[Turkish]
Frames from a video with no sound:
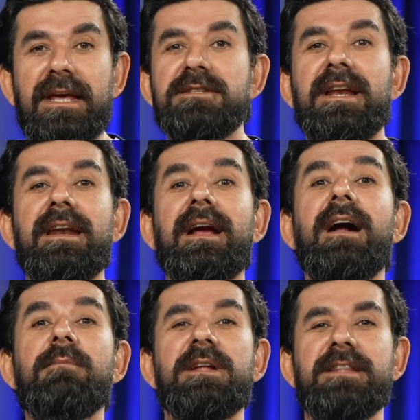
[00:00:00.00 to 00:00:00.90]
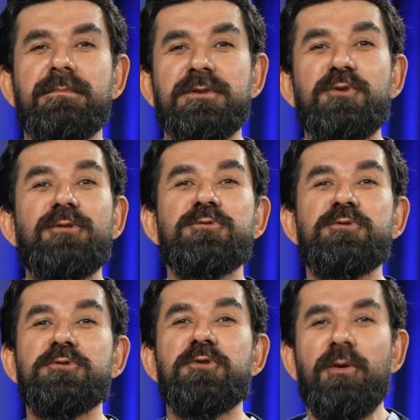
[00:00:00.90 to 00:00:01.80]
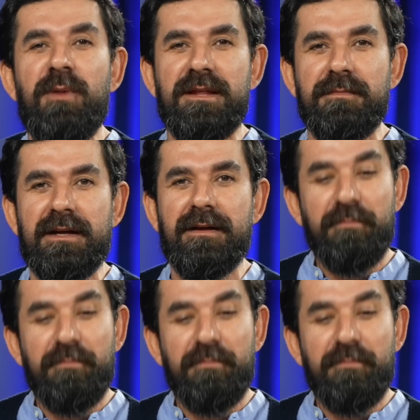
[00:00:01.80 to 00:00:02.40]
Geceleri kalkmadın mı? Çoluğun çocuğun olmadı mı?